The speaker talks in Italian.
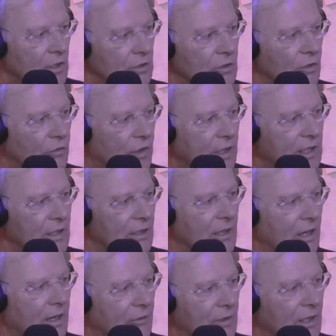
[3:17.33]
Non vorrei dire
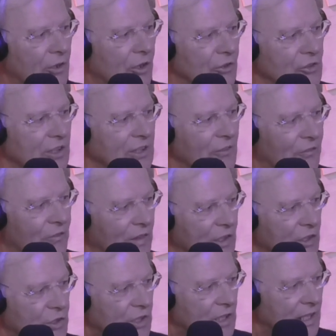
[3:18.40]
una, una, cosa
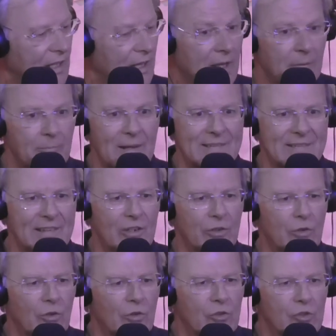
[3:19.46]
difficile, ma se
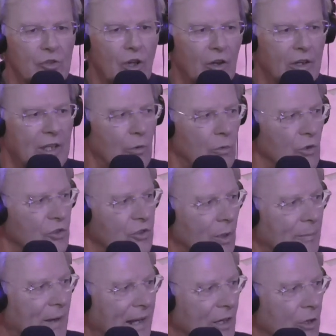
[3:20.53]
io non so che uno sta
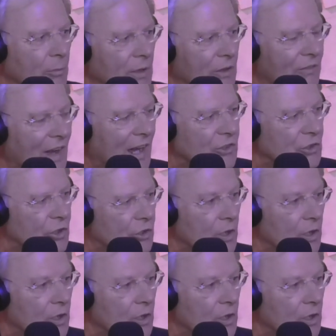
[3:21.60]
male, come faccio?